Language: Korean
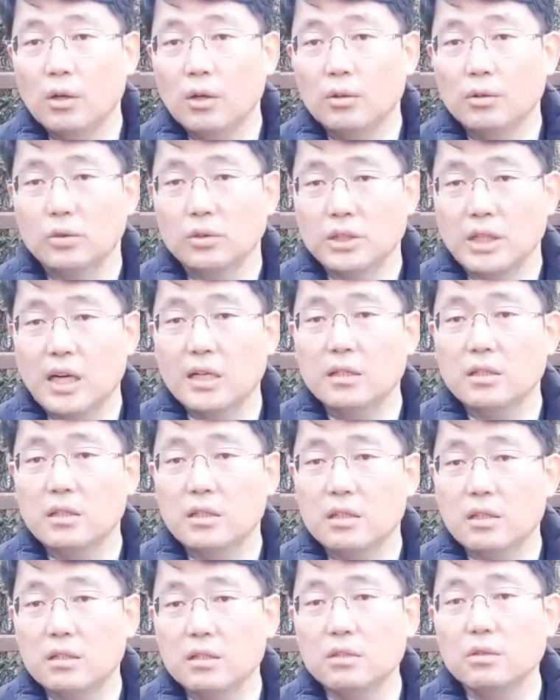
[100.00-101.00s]
또
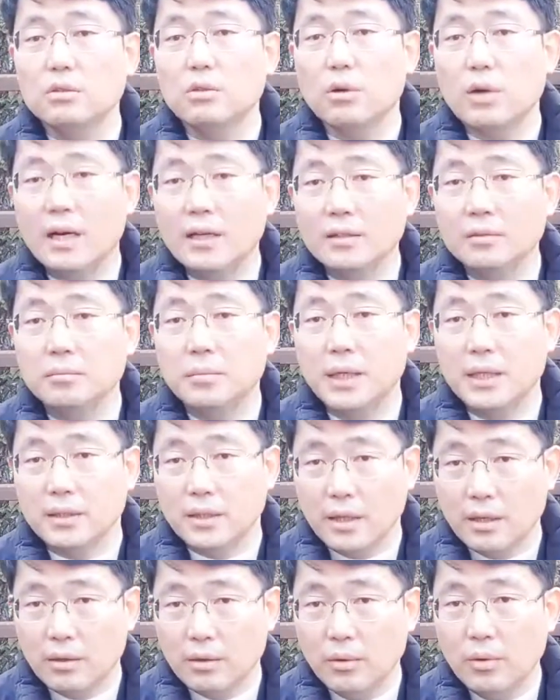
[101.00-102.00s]
자기들이 끌고 가는
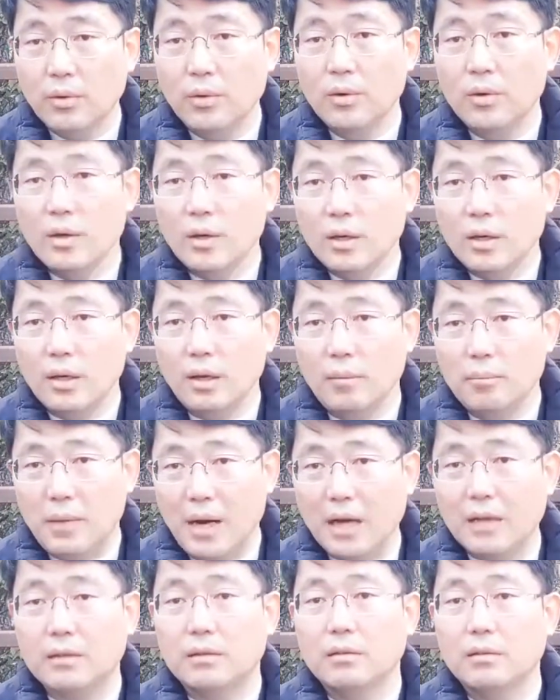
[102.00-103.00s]
바대로
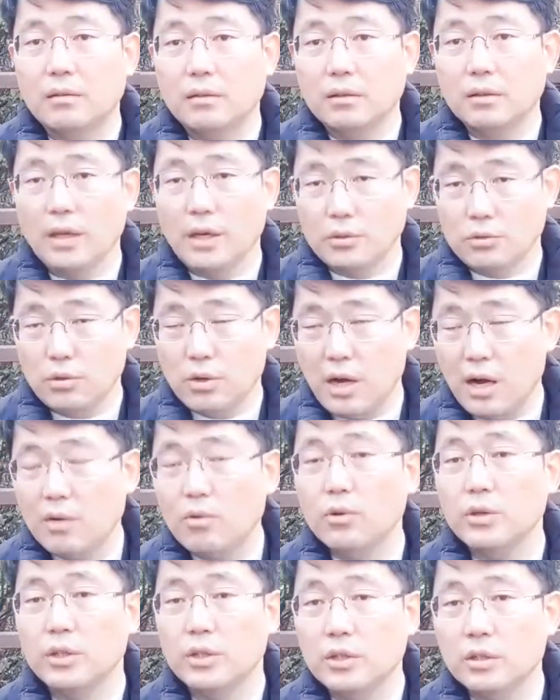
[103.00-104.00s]
막 계속
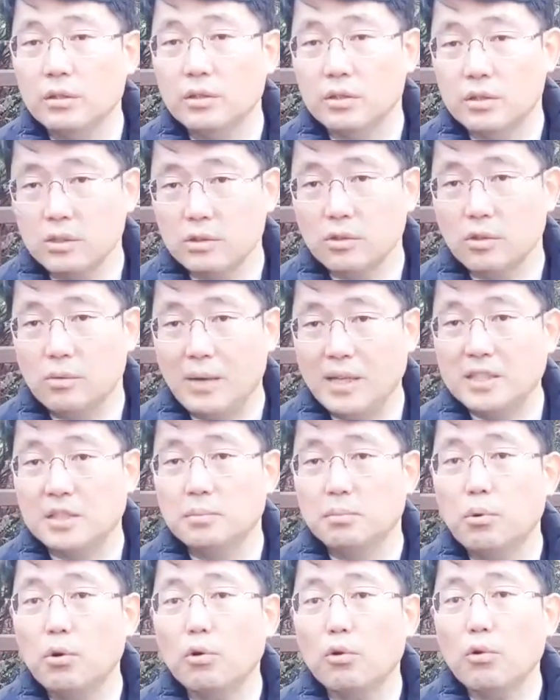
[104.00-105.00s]
가고 있는 것이죠. 마치
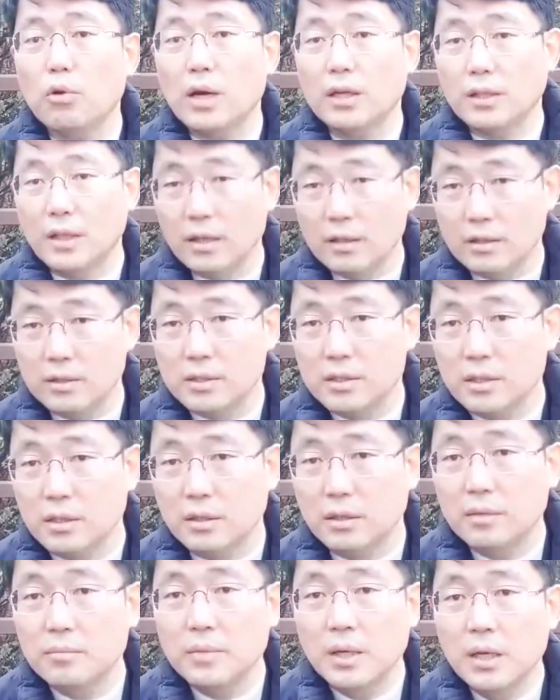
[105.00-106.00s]
포로가 된
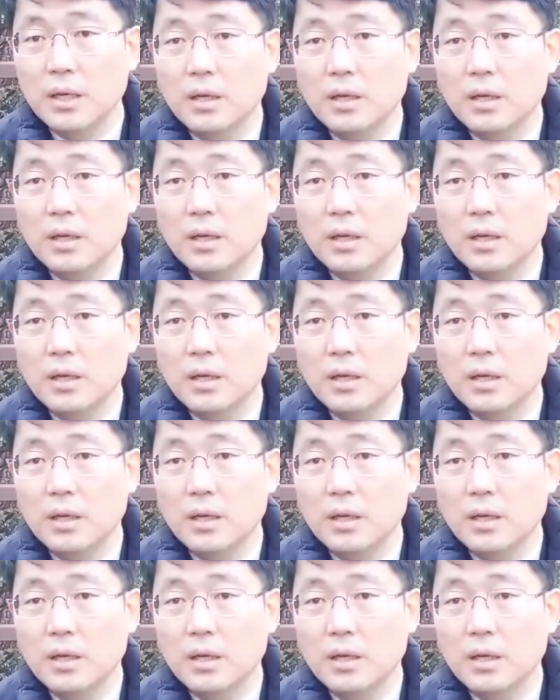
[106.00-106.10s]
것처럼.